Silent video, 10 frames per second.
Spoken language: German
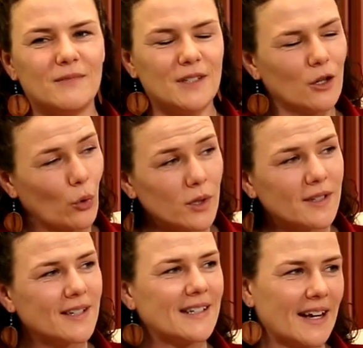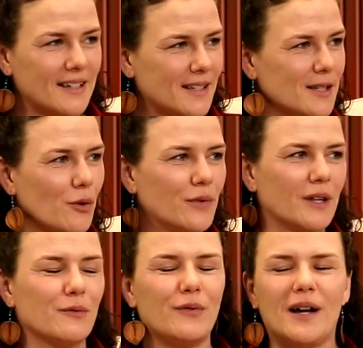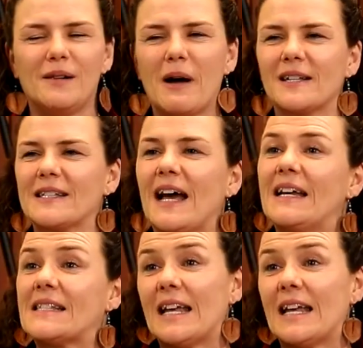Die Größe des Landes ist auf jeden Fall, macht das Reisen